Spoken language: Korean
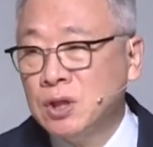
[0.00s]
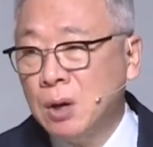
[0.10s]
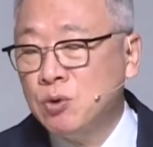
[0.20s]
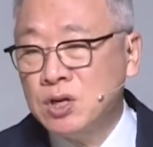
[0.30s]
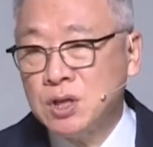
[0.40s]

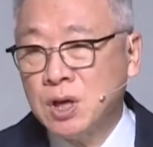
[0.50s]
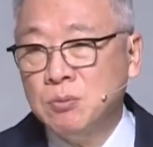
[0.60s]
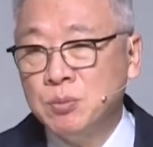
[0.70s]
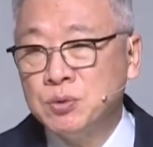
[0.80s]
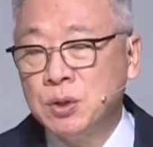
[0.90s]
나무랄
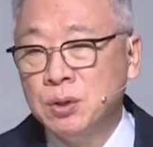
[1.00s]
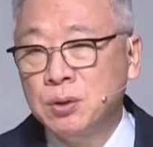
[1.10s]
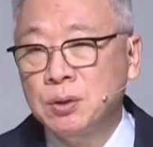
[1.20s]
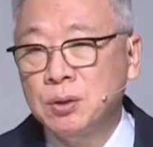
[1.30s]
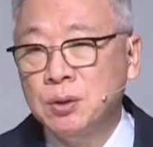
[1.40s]
사람 없어요.
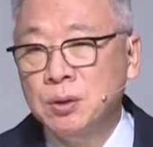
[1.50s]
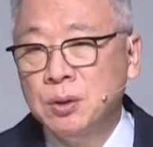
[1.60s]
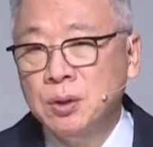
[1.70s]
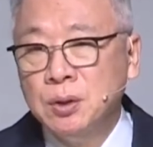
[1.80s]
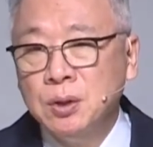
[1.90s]

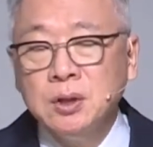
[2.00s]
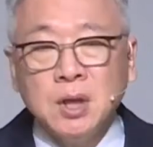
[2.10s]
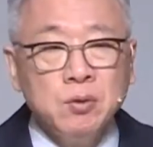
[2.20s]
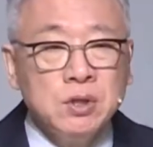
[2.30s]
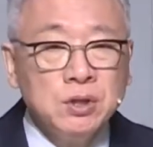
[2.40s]
그러
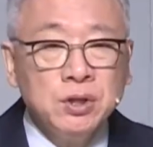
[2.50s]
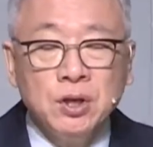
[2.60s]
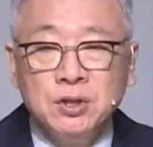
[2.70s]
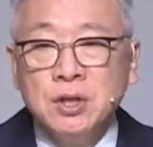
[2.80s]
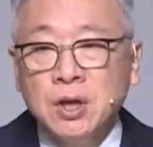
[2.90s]
다윗은 그
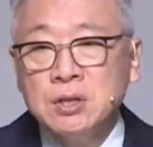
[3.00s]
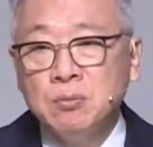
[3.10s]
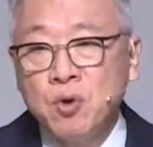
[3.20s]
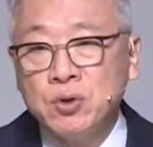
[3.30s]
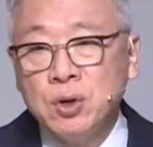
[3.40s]
현장에서
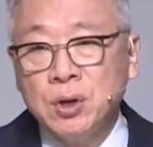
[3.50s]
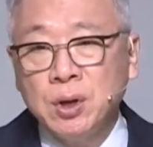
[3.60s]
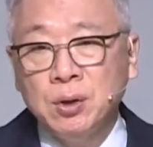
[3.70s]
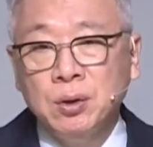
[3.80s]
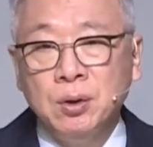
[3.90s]
목격을
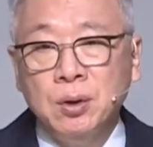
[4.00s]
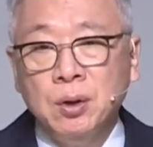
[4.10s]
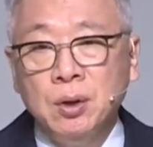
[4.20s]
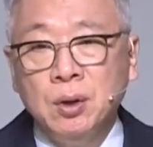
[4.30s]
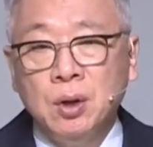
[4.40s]
해요.
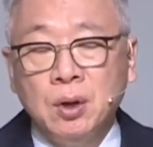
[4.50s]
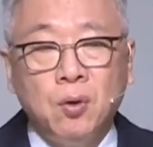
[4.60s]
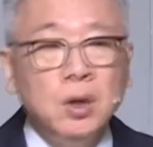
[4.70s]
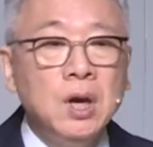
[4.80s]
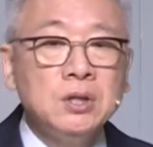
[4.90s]

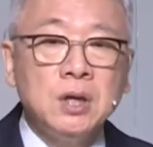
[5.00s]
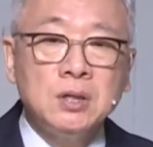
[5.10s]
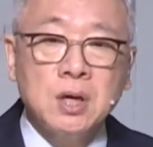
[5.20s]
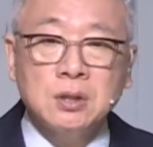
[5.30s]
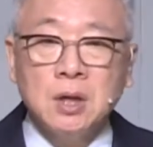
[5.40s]
골리앗이란
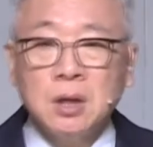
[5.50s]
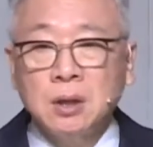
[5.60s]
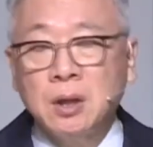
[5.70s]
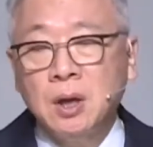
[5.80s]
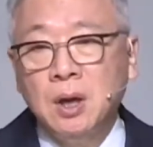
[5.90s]
작자가
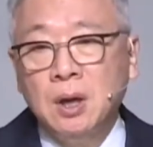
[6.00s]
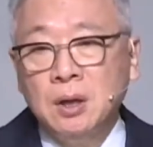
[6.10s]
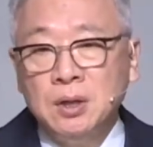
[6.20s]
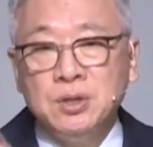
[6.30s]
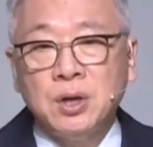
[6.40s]
그렇게
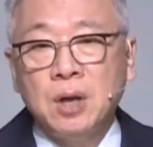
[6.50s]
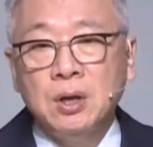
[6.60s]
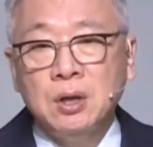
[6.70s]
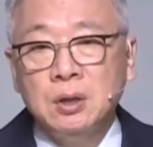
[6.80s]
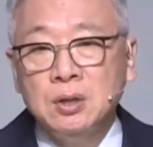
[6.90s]

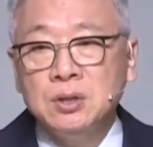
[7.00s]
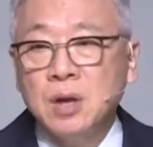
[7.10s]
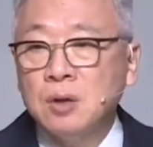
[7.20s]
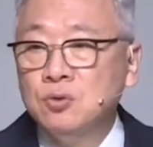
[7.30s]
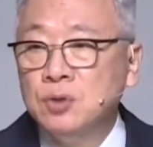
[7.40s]
이스라엘을
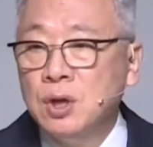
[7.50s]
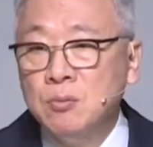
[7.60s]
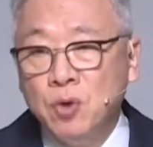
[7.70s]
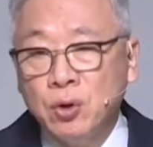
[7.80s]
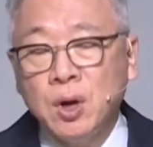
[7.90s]
이스라엘 군대를
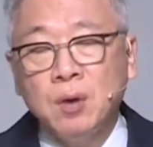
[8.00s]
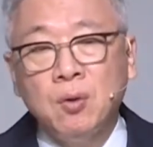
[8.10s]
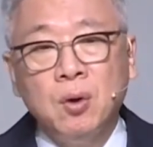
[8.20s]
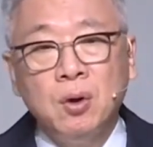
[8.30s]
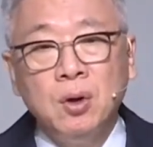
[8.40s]

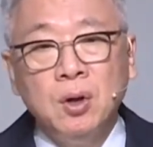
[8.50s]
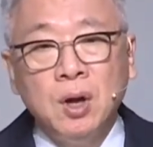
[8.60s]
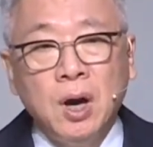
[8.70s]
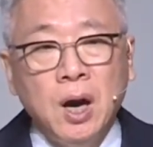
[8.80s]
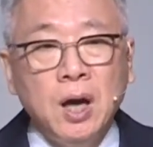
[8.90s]
모욕하고
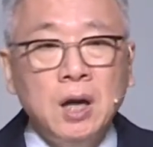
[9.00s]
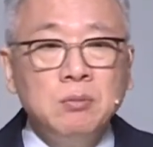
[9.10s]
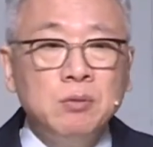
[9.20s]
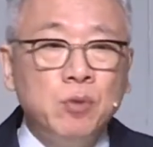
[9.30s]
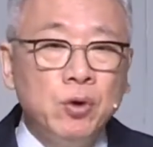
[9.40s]

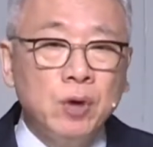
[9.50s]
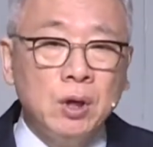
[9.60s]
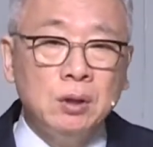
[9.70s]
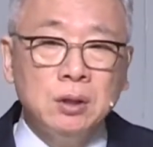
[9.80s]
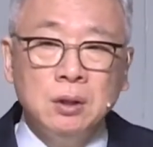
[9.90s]
하나님을
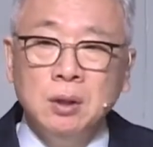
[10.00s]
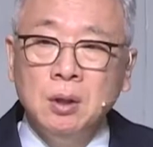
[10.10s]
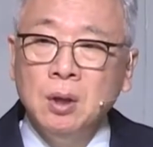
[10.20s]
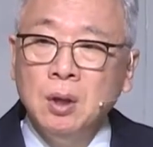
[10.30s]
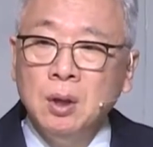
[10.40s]
모욕하는 걸
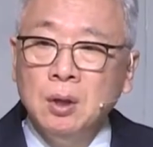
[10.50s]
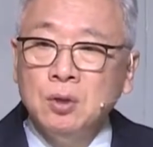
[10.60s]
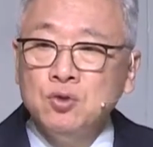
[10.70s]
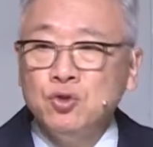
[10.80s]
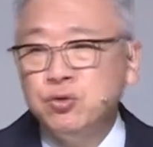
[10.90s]

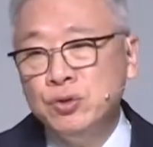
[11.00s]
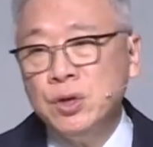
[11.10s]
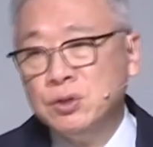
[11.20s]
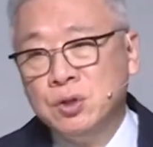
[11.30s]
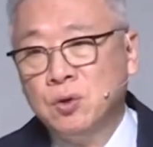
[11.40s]

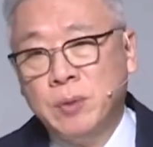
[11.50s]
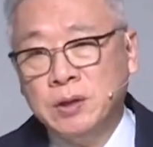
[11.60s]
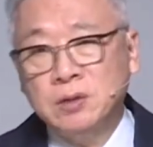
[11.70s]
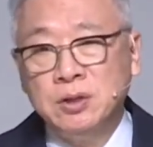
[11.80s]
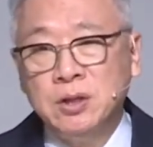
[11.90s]
충격적으로
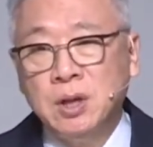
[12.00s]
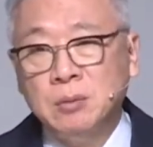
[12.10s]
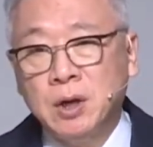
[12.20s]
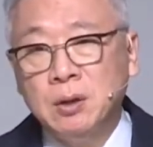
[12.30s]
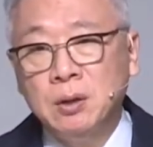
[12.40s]

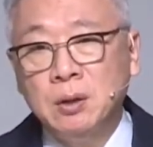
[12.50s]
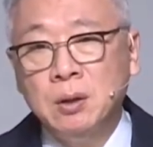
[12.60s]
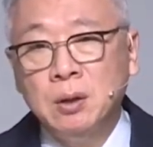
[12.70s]
받아들인단 말이에요.